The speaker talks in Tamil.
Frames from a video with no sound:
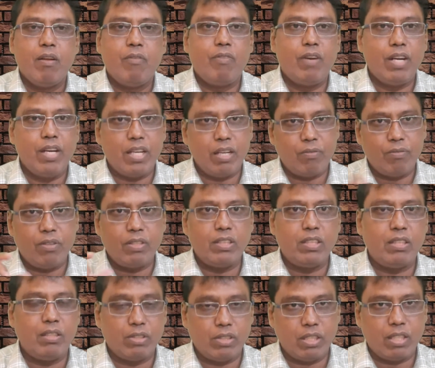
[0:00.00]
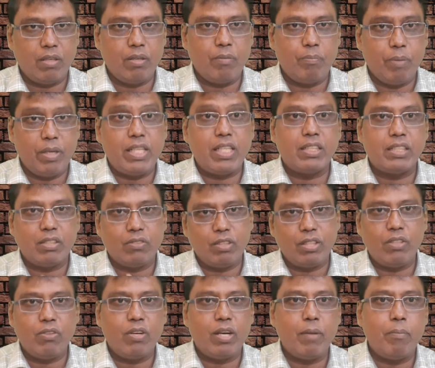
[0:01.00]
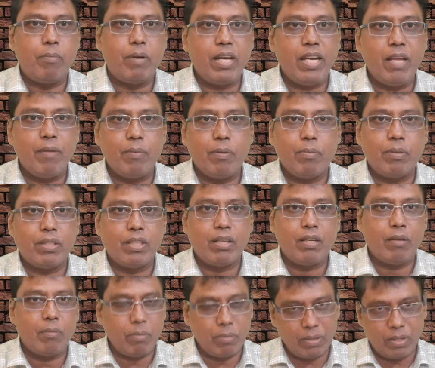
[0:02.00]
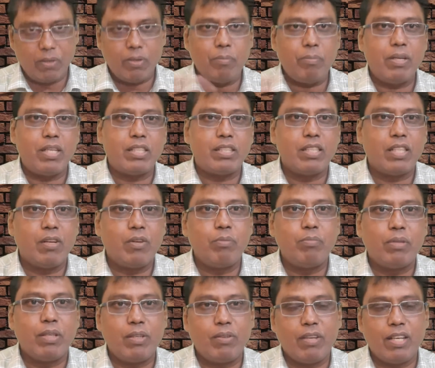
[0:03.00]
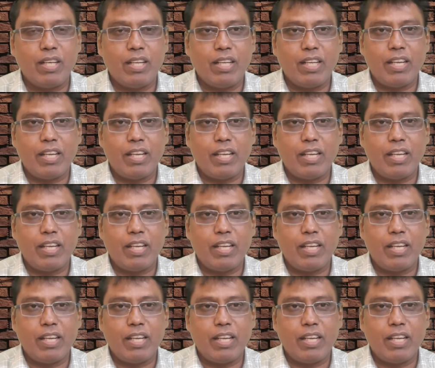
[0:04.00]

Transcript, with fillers: பிரிண்ட் ஆஃப் வந்து பீட்டர்சன் வந்து இவரோட பண்ணி எப்போ பார்த்தாலும் எப்போ பார்த்தாலும் இவர் பீட்டர்சன் அவுட் பண்ணுவார்